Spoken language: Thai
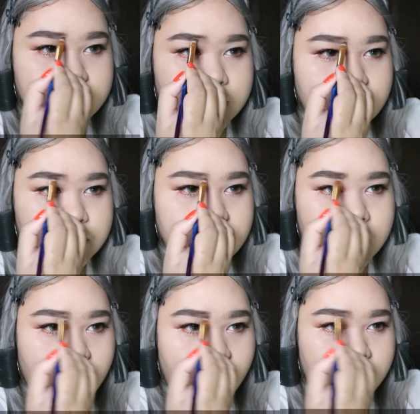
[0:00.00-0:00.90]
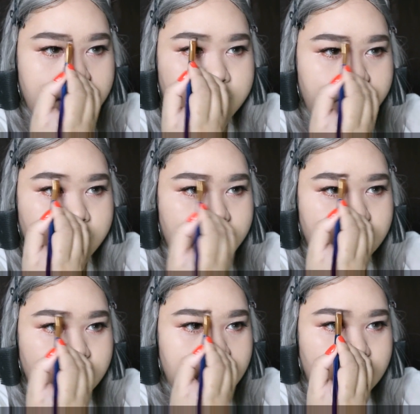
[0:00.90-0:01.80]
ที่เราเช็ดออกแล้วนะ
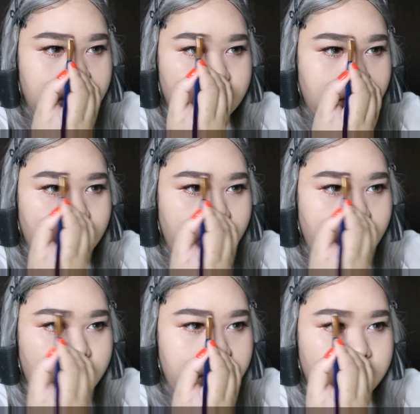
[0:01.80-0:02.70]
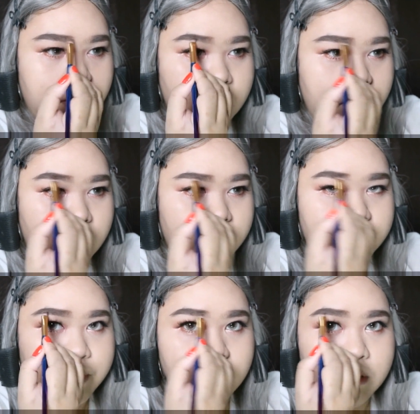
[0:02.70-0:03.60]
คะค่อ
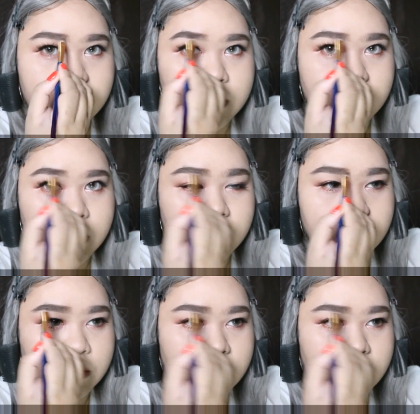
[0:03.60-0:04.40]
ยๆเบิร์นที่